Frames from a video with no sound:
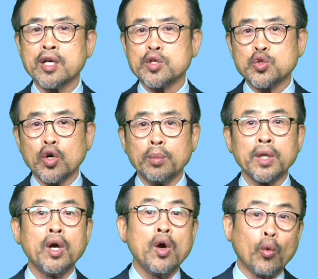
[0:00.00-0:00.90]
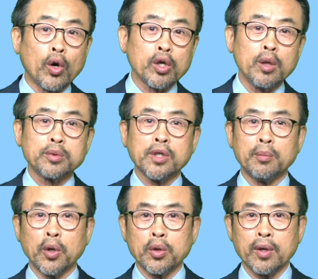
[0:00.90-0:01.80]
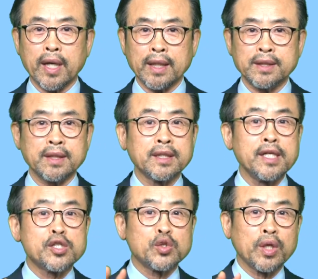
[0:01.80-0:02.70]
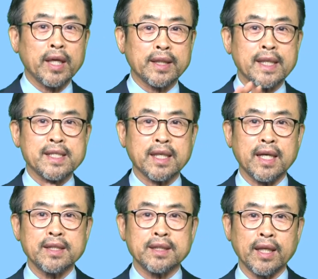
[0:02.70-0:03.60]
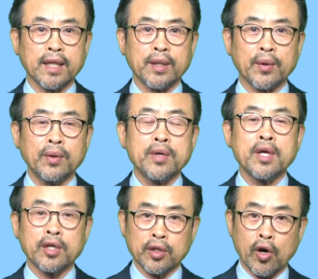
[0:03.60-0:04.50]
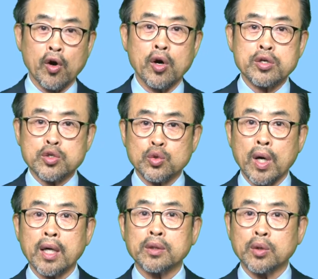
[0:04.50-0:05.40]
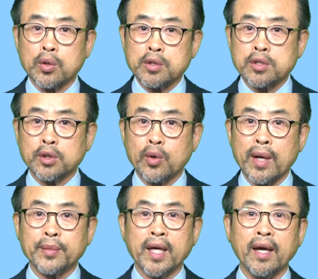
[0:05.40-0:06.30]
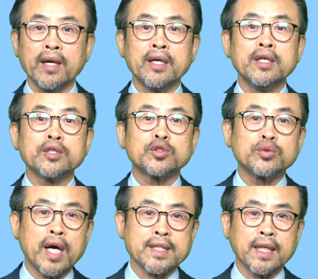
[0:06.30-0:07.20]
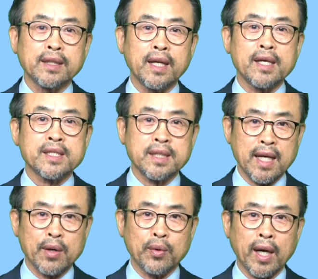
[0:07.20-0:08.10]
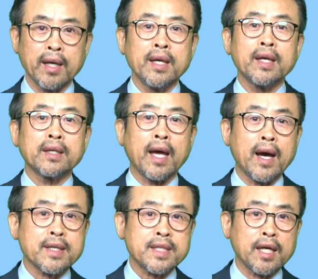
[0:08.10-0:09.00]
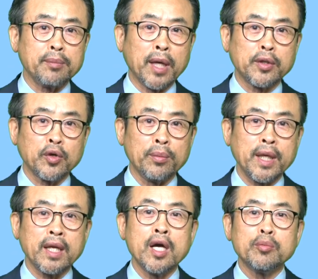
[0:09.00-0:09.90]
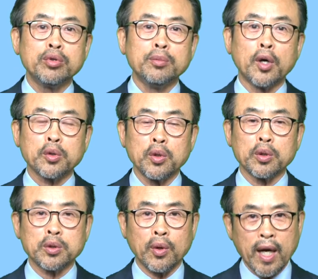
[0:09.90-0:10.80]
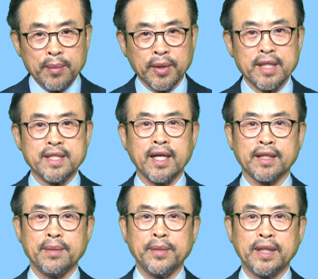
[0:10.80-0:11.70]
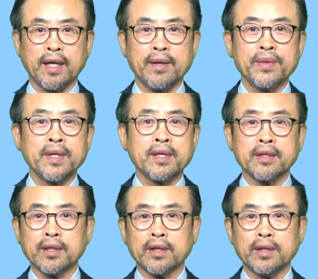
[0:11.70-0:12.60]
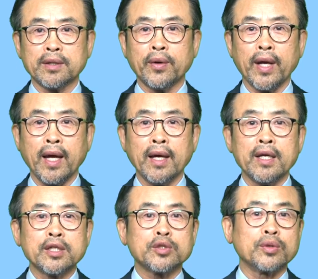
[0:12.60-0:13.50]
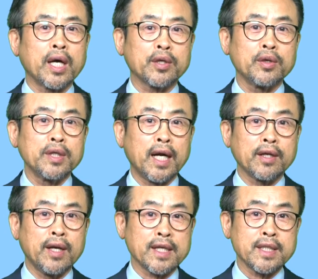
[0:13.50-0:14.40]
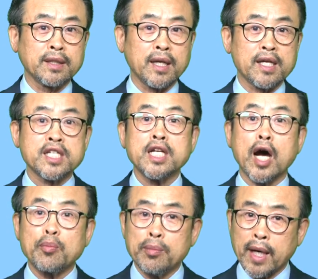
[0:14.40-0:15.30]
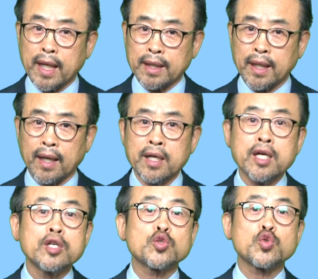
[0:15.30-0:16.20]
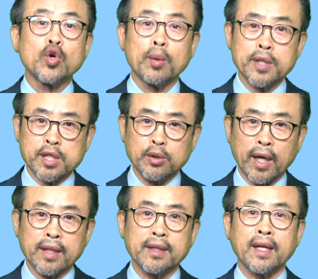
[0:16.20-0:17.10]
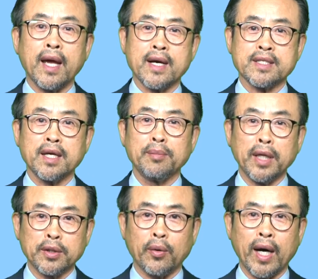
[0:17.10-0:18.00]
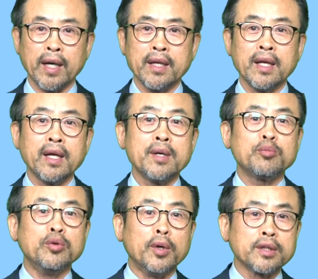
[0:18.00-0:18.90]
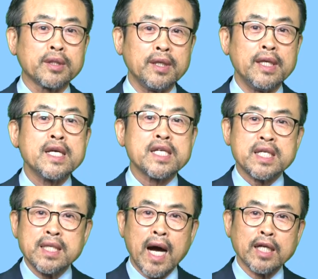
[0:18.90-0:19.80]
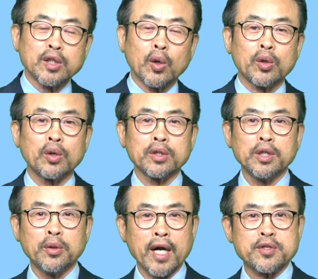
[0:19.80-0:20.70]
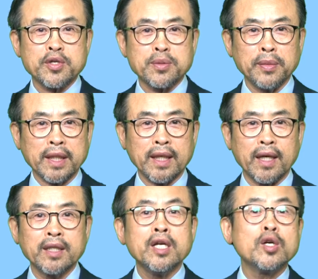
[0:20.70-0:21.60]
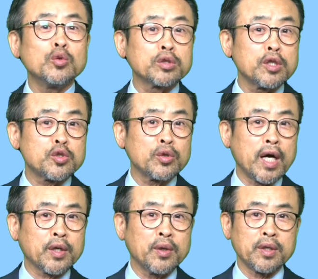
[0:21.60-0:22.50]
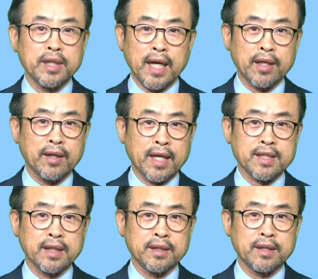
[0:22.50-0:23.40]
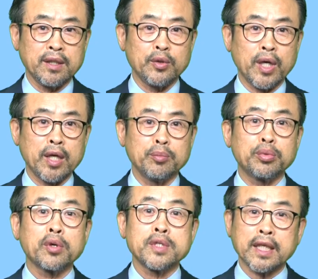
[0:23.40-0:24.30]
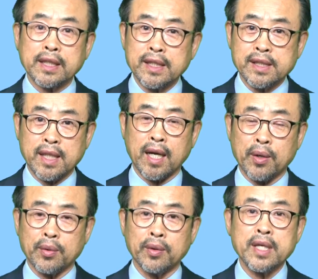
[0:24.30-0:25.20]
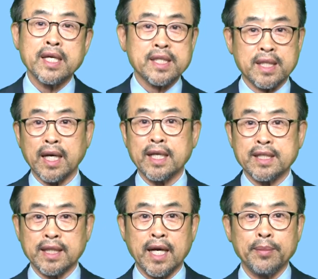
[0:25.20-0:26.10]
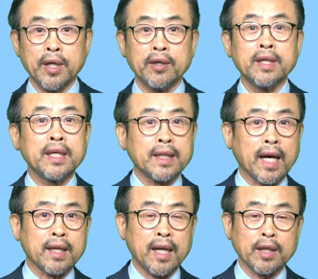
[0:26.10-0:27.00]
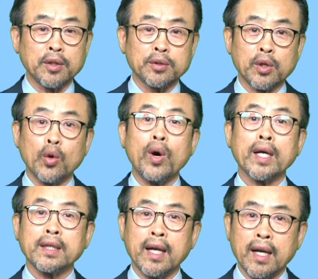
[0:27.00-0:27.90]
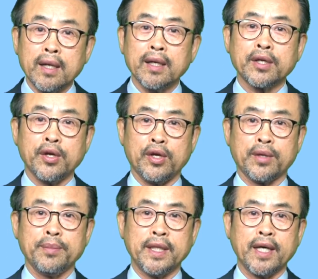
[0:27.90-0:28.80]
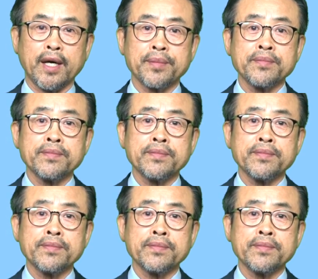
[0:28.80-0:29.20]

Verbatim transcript: 수업은 월요일부터 목요일까지 일주일에 4시간 진행되고 영어, 수학, 독서 지도와 함께 중학생들의 신앙과 대학생 멘토 및 부모 교육도 함께 진행됩니다. 이를 통해 중학교 1학년 학생들의 신앙뿐만 아니라 수업을 지도하는 대학생 멘토와 부모들을 신앙적으로 인도할 수 있습니다. 우선 중학교 1학년 학생들을 위한 프로젝트를 시작하고 시간이 지나며 다른 학년으로 확대할 계획입니다.